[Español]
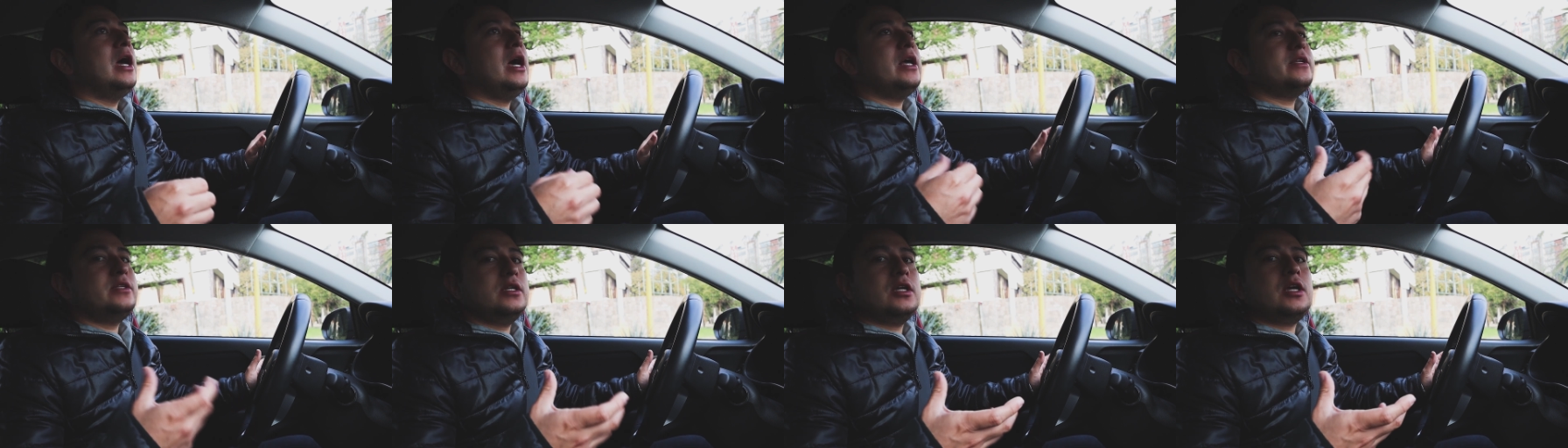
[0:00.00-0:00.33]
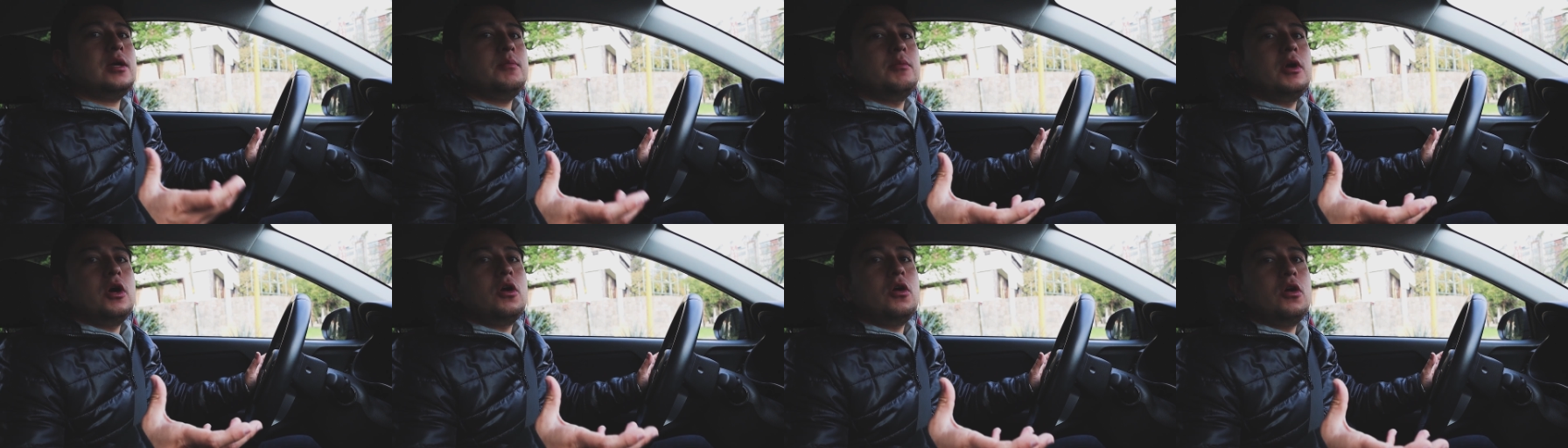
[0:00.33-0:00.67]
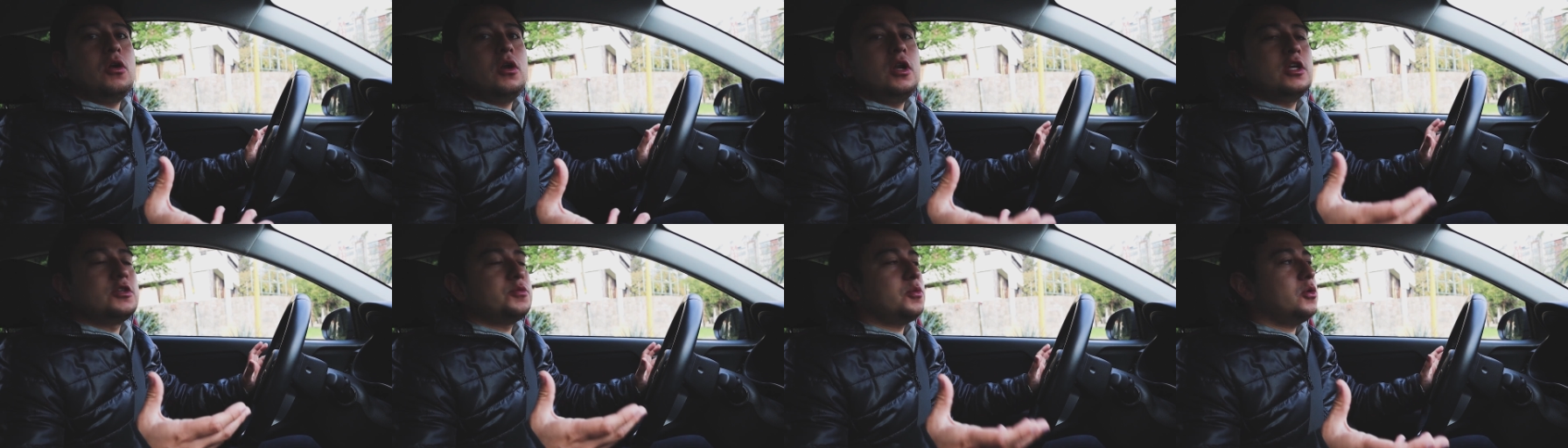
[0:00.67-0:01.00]
Así que
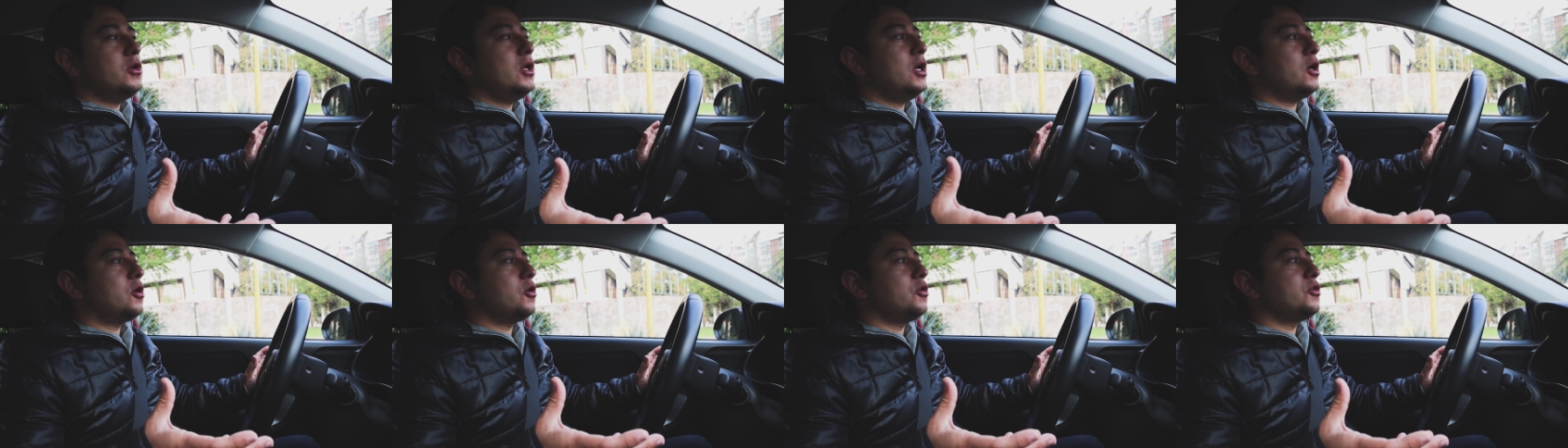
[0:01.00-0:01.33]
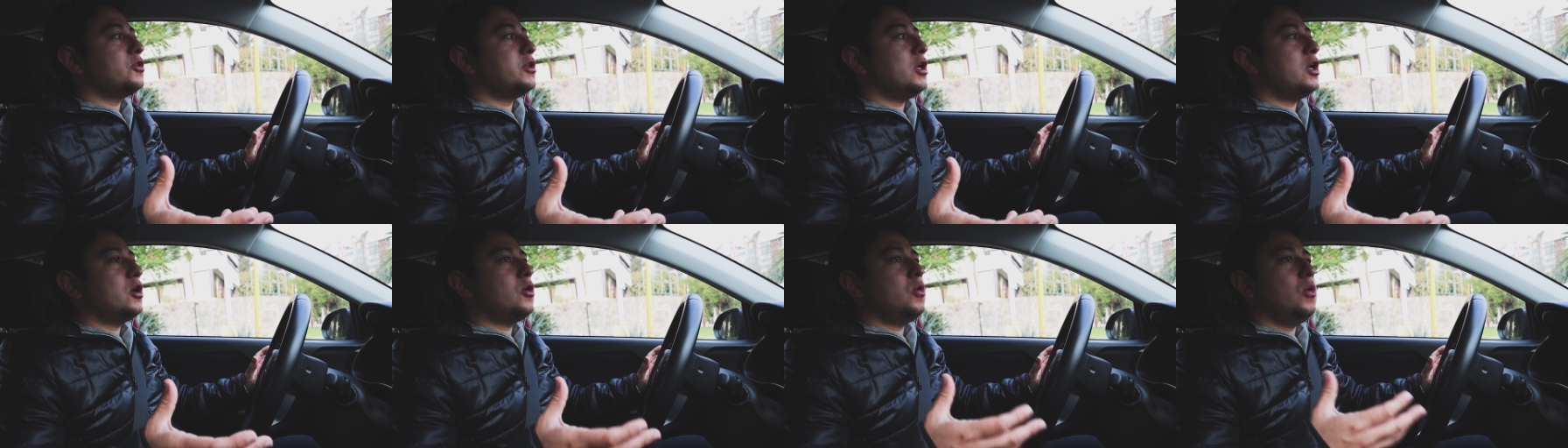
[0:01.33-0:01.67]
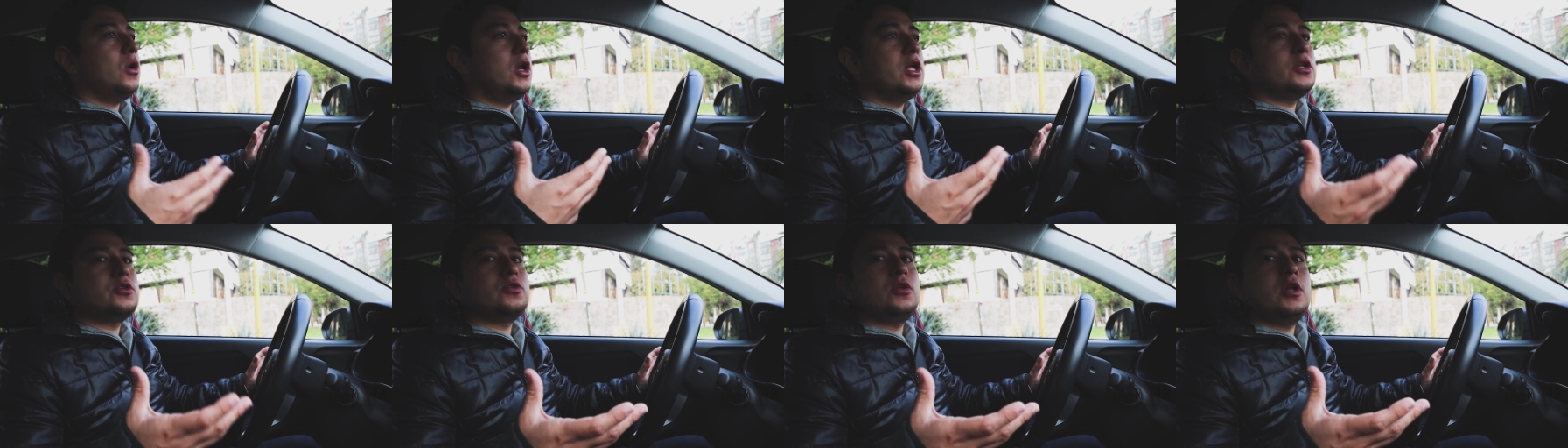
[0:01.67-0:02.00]
mejor les voy a contar
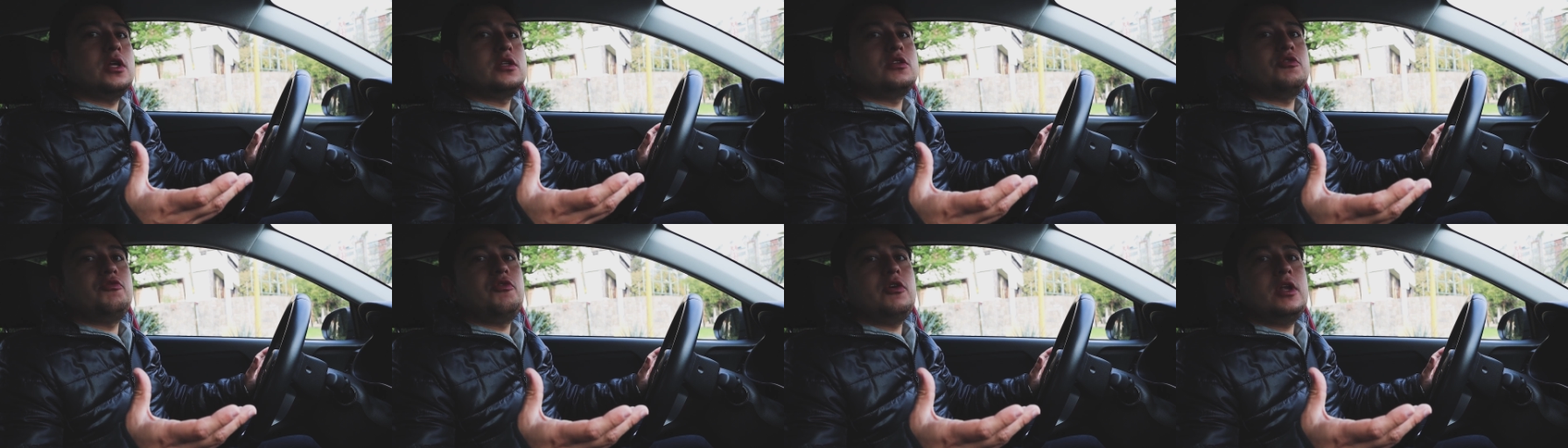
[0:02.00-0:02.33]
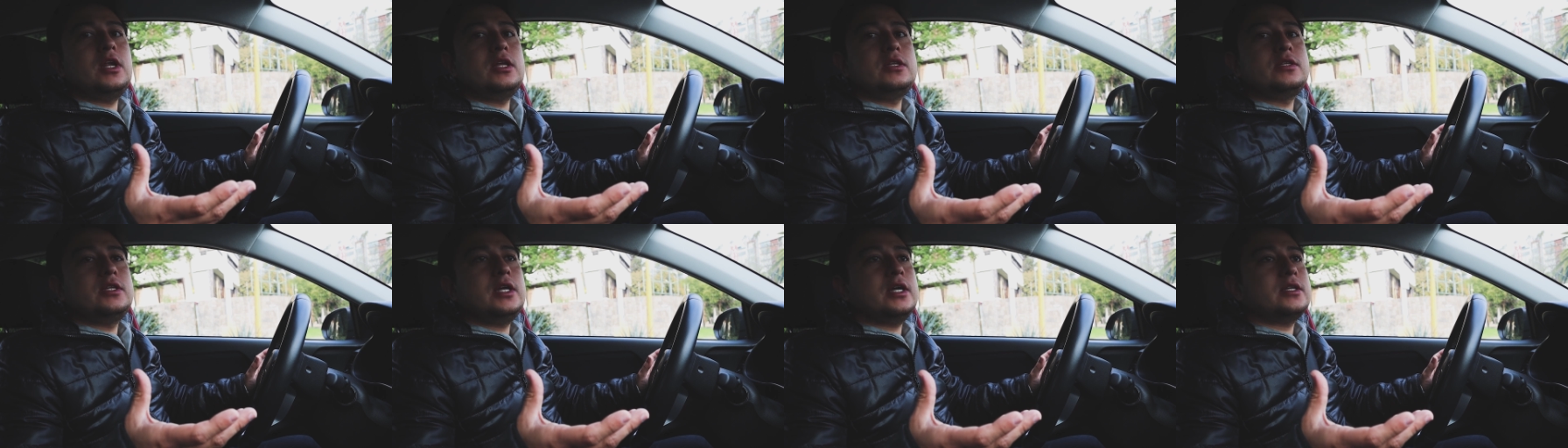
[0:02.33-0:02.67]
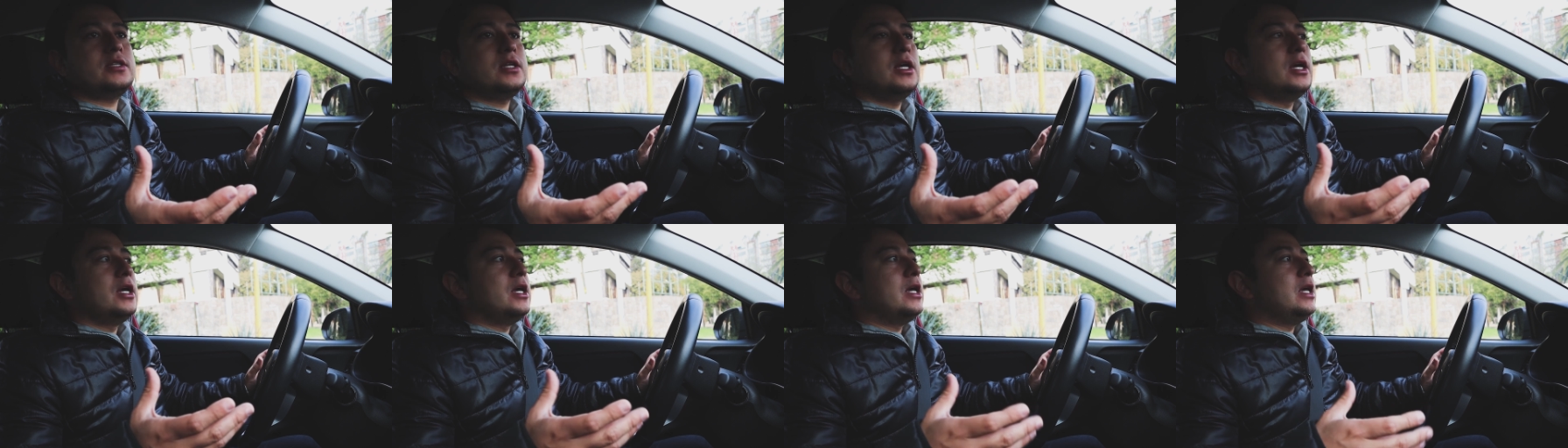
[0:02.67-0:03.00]
cuáles son las
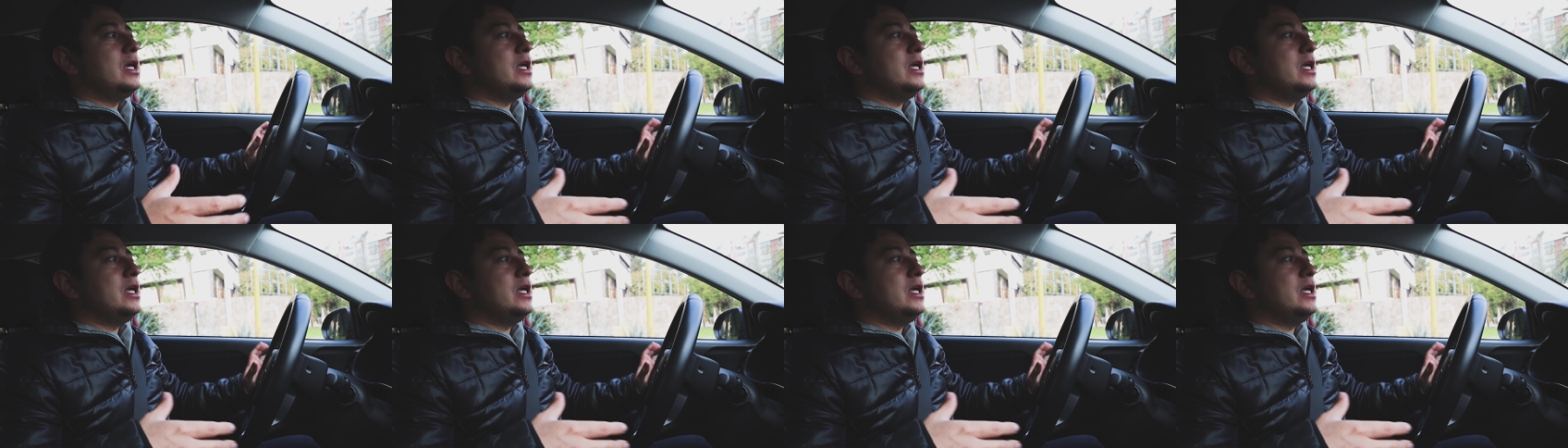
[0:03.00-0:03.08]
diferencias